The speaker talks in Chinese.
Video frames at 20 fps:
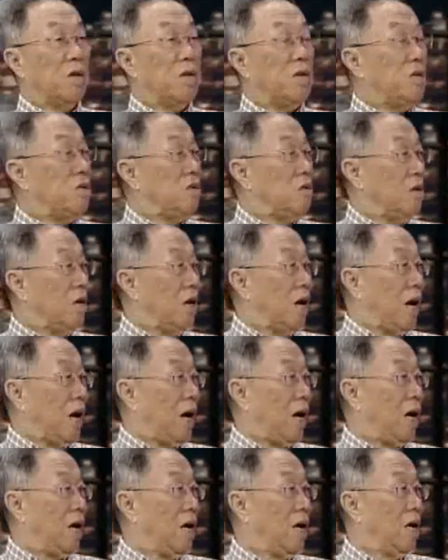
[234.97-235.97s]
这是我跟您
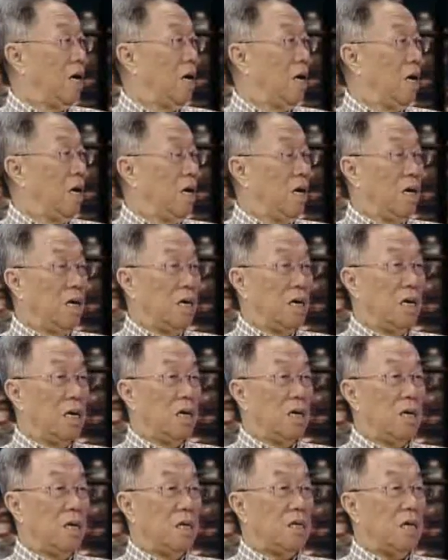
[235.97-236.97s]
说呀。嗯，
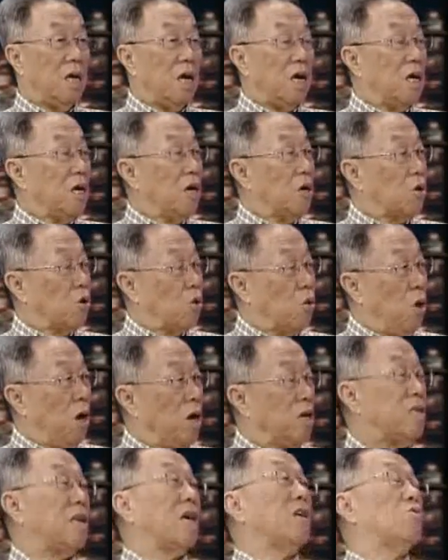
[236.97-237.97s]
这个要是
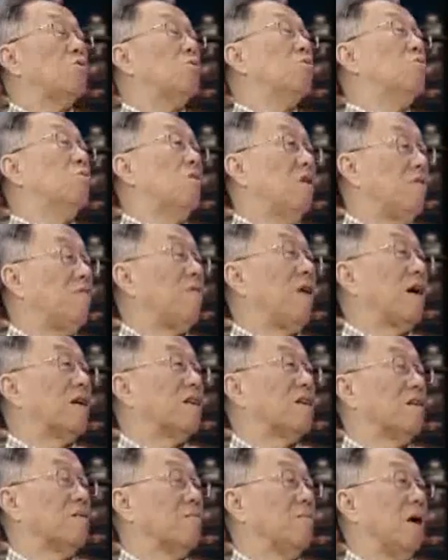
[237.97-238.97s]
光在中国
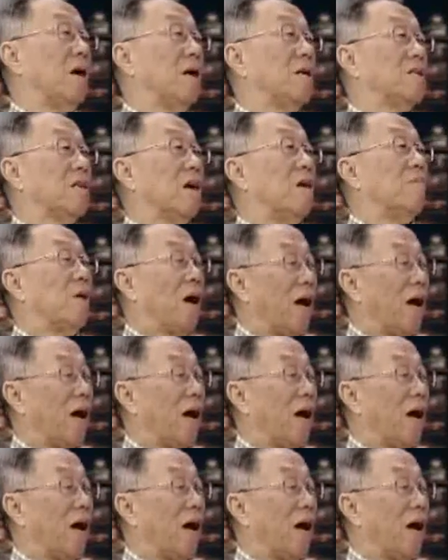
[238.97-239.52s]
发生吧，